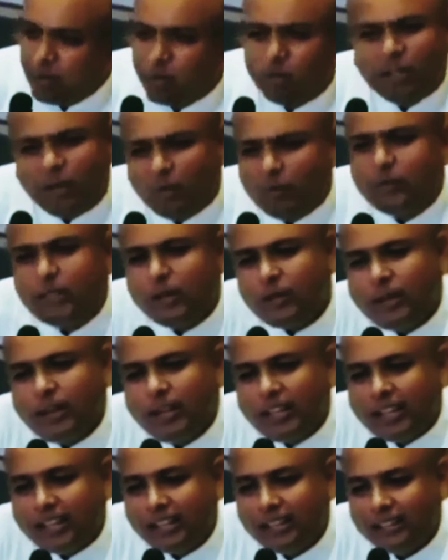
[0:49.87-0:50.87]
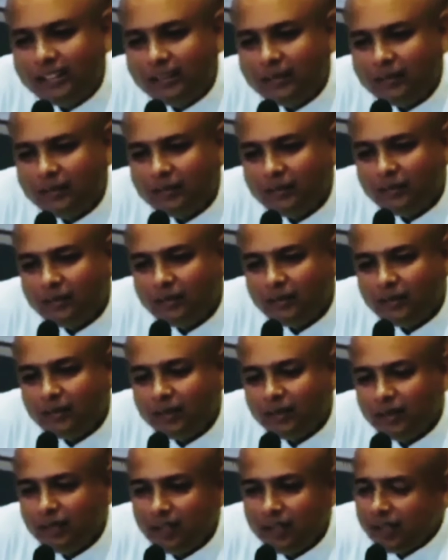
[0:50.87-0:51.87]
এটা দুর্গা পূজা বলে
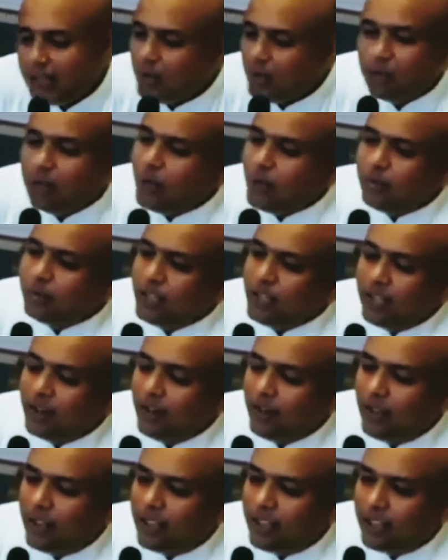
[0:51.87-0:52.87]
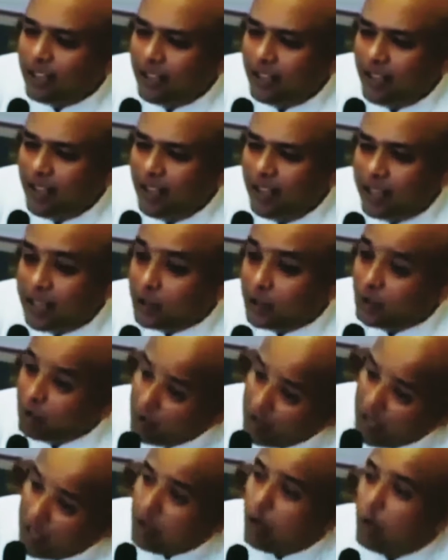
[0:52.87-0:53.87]
এটা দুর্গা পূজা নয় এটা
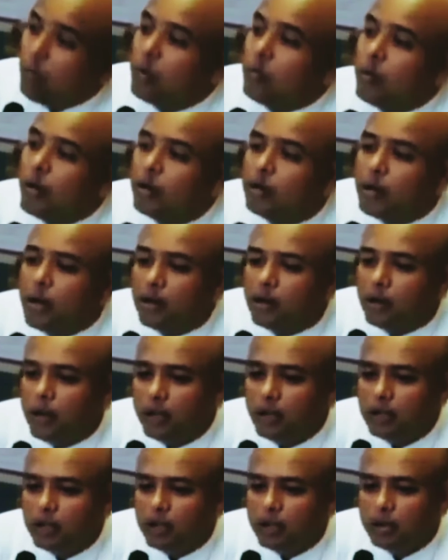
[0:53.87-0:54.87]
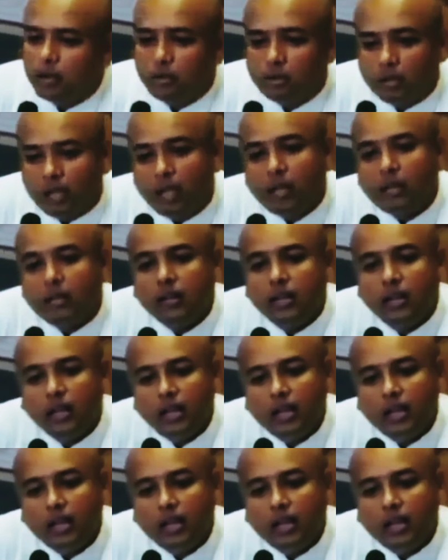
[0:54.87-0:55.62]
দুর্গার অবমাননা করা হচ্ছে দুর্গার